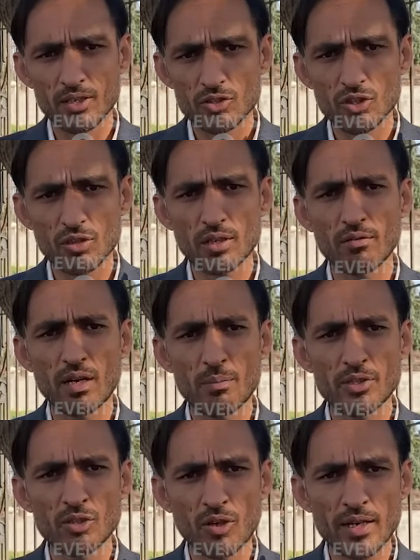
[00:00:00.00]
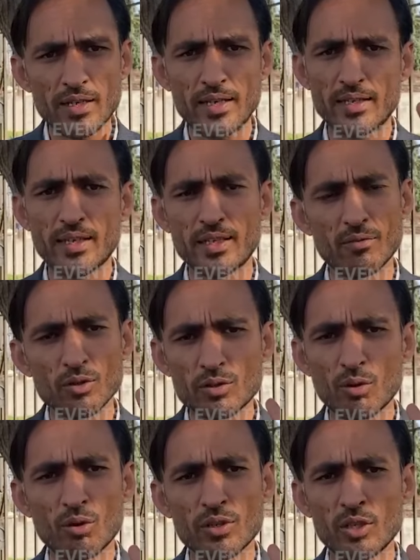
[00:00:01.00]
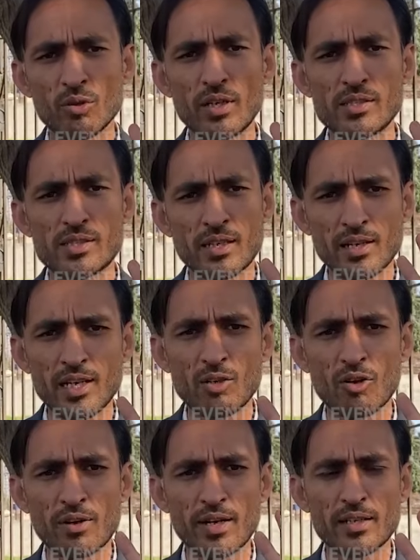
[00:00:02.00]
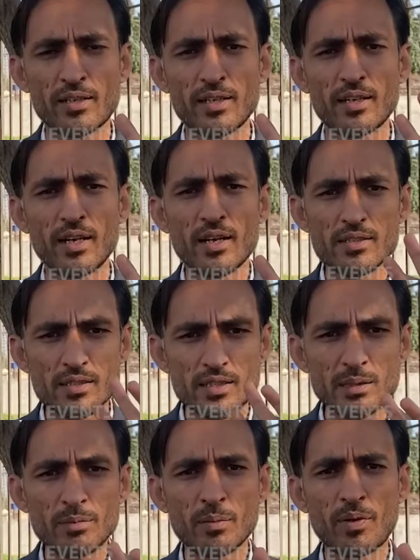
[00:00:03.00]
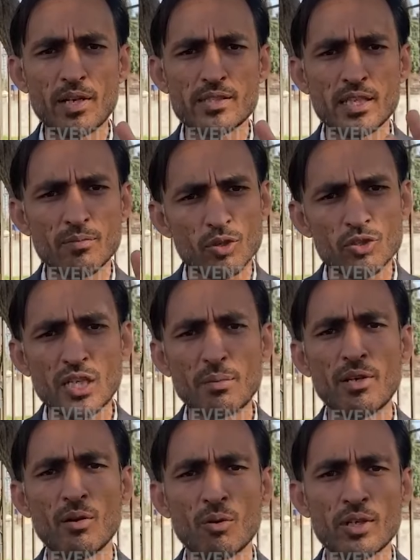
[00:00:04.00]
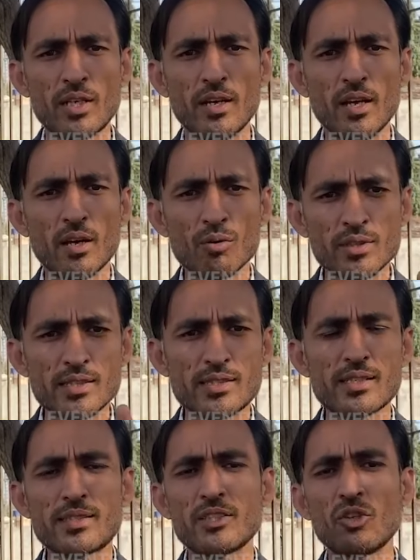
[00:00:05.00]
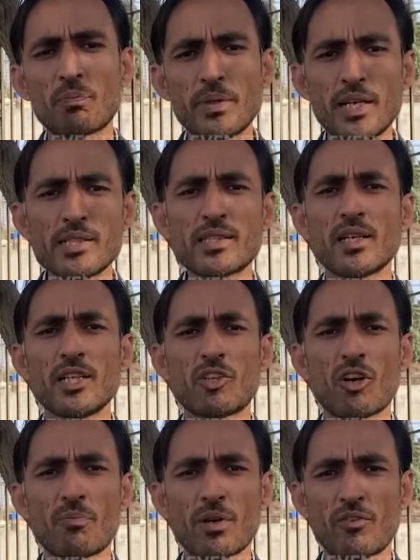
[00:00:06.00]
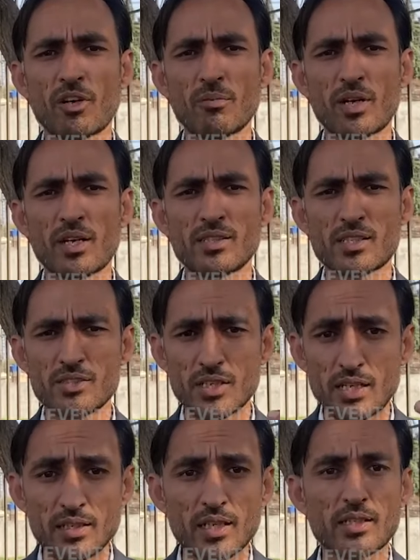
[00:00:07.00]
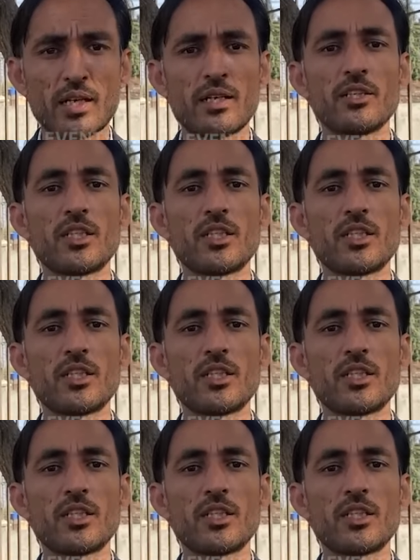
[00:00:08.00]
जो कि वहां पे दौरा करके आए हैं वो तो होंगे होंगे सेंट्रली कॉन्ट्रैक्टेड जितने भी प्लेयर्स हैं वो तो शामिल होंगी उनके साथ साथ जो पीएसएल के टॉप परफॉर्मर हैं जैसे जानदाद खान ने